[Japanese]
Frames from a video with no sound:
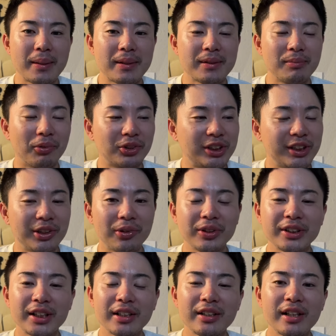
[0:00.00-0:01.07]
もう治療
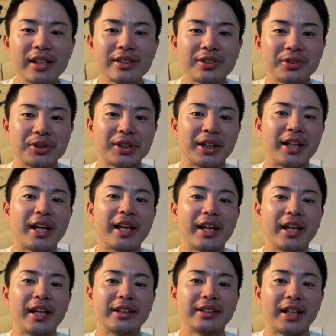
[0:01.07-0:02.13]
に専念するしかな
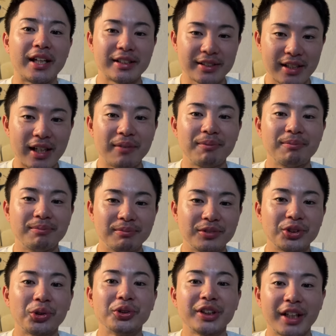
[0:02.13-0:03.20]
いじゃないですか。うん、
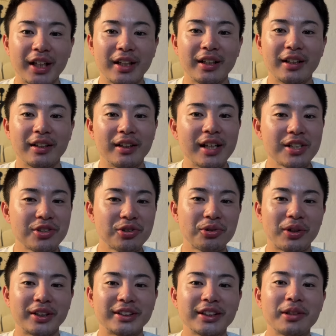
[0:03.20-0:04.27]
正直。練習
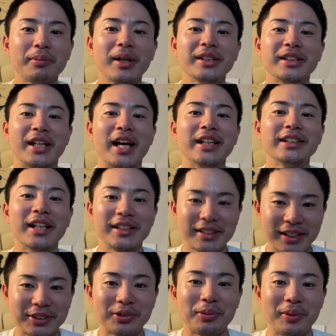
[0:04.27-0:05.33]
とかしてる場合じゃないじゃないです
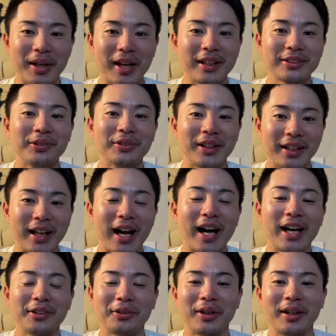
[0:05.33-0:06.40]
か、将棋ね。そんなね、
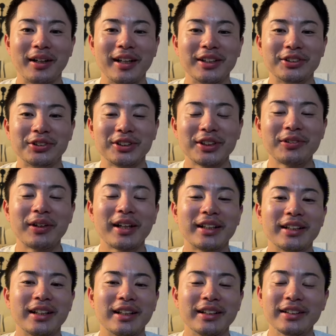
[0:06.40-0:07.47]
ハードな練習してるわ
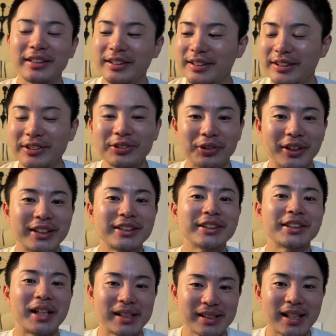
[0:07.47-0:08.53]
け、すんのきつい
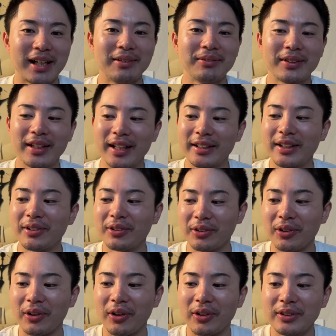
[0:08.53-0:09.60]
じゃないですか。ってなってくる
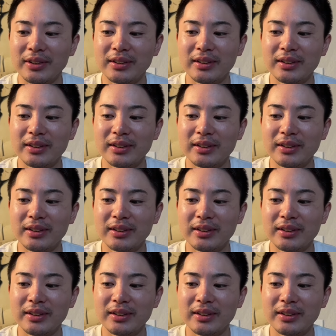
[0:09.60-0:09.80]
と、